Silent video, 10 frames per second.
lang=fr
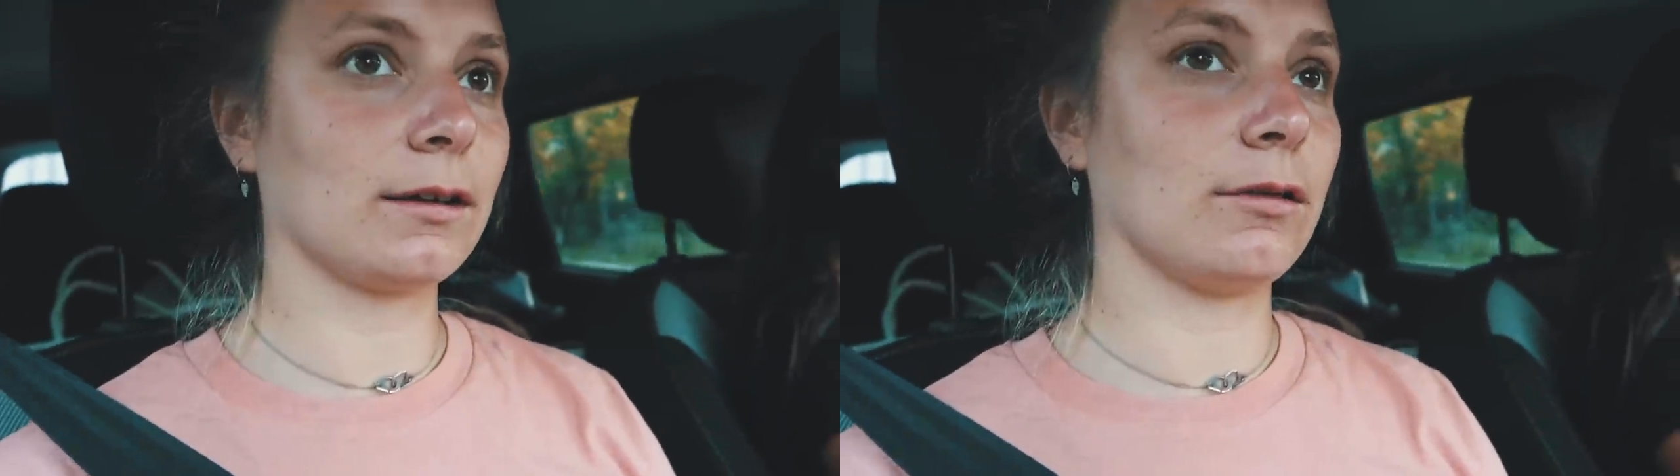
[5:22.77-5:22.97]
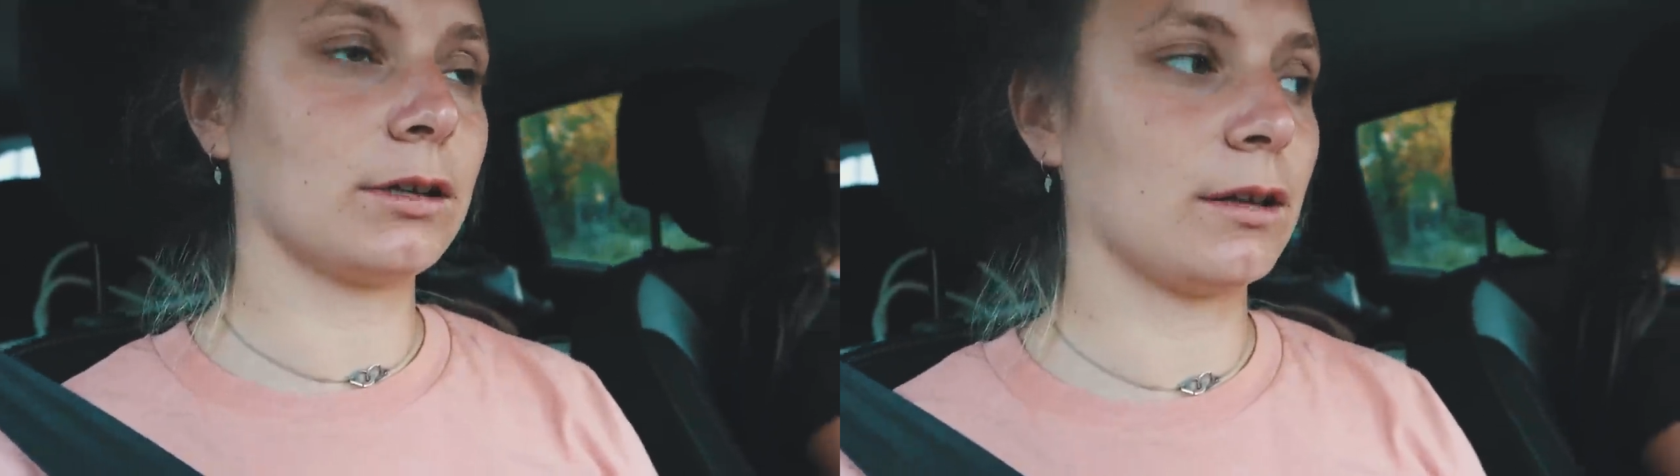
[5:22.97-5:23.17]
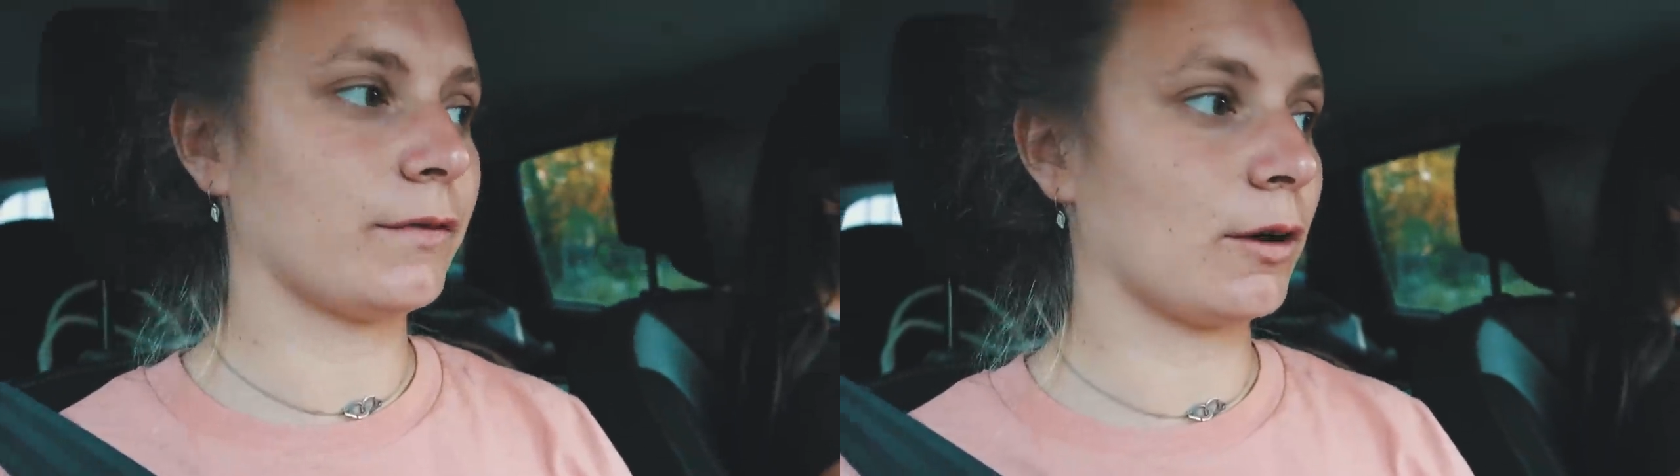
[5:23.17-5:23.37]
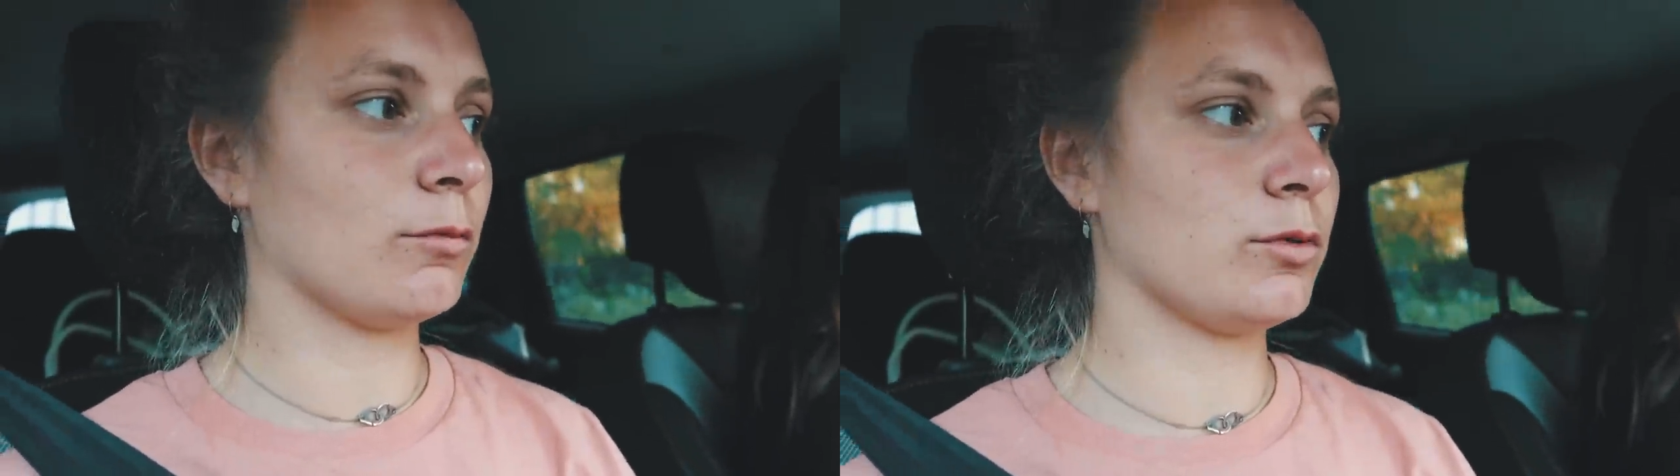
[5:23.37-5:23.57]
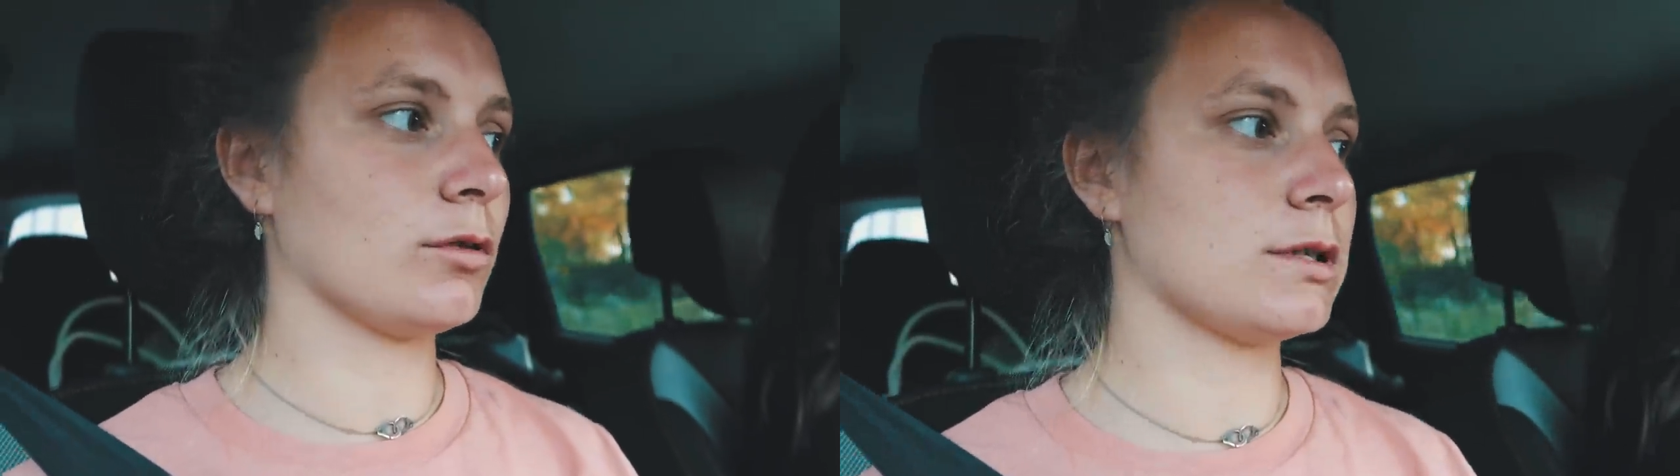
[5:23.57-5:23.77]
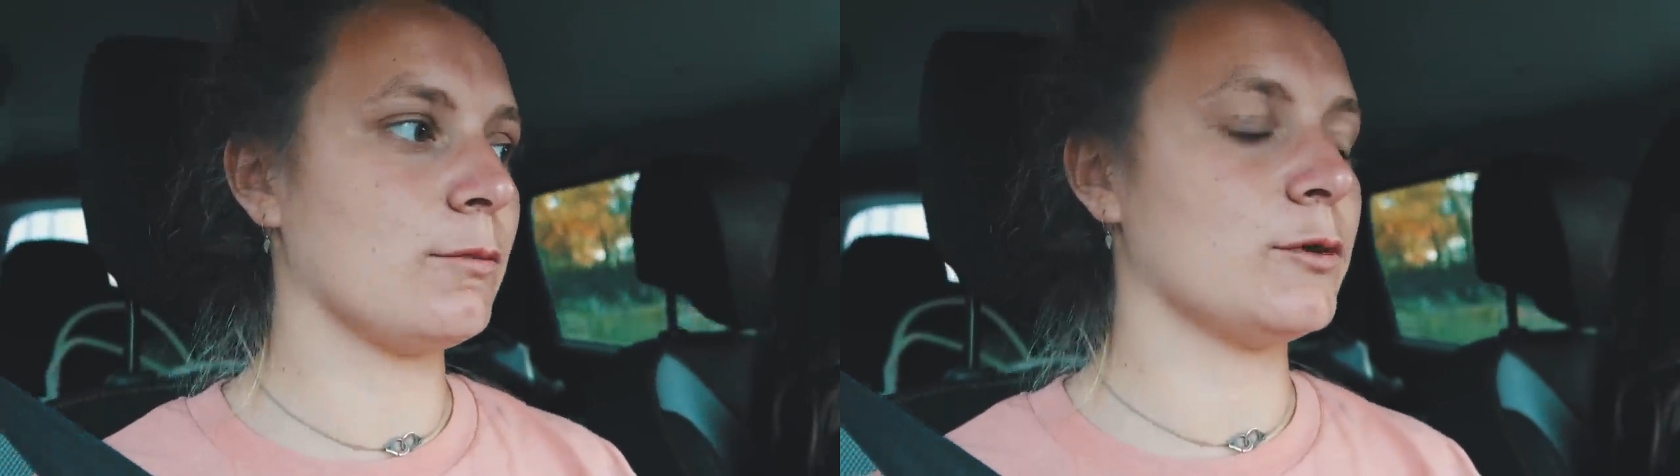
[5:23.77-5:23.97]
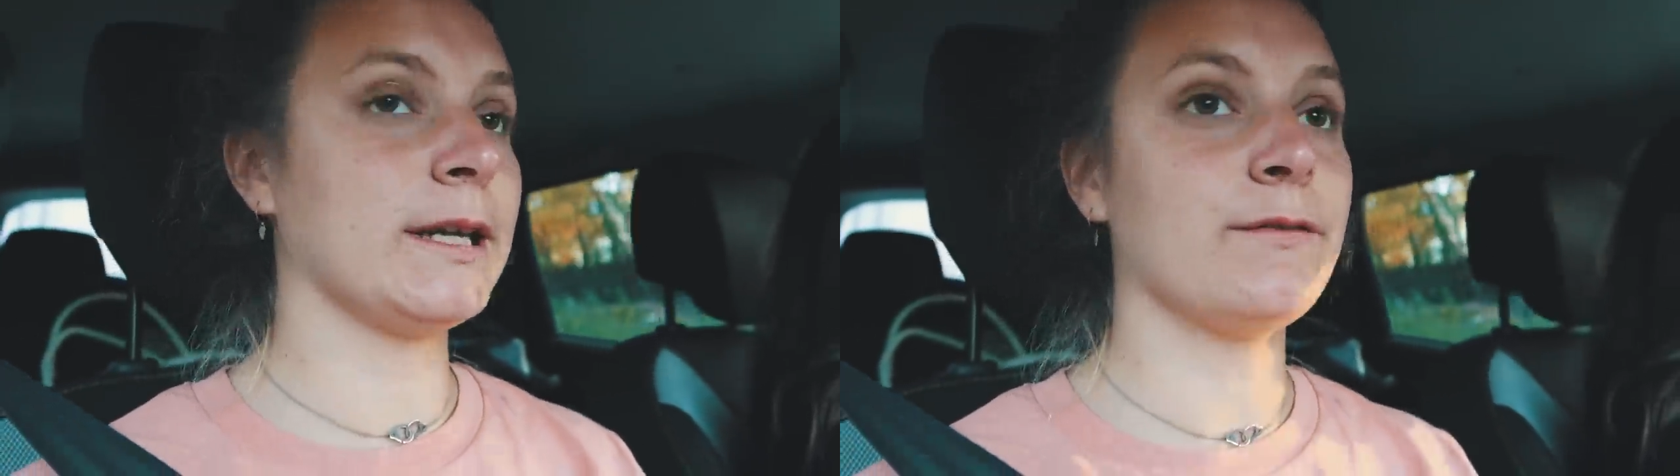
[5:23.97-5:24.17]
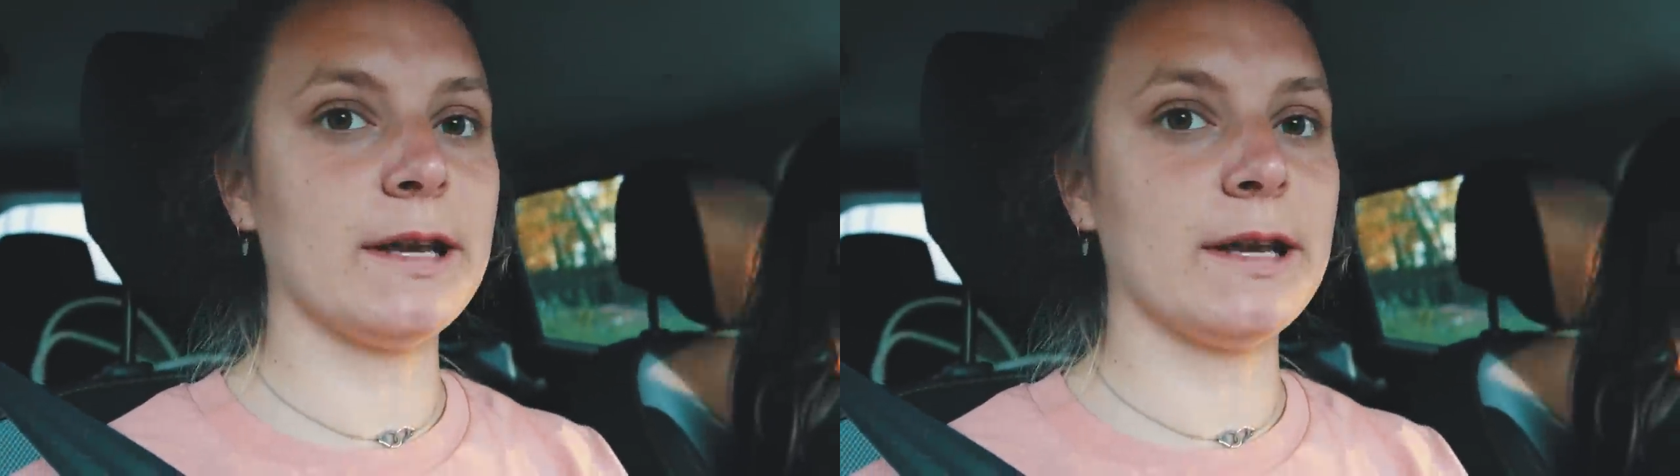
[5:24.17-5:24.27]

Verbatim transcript: il est en train de faire l'ambiance, la musique,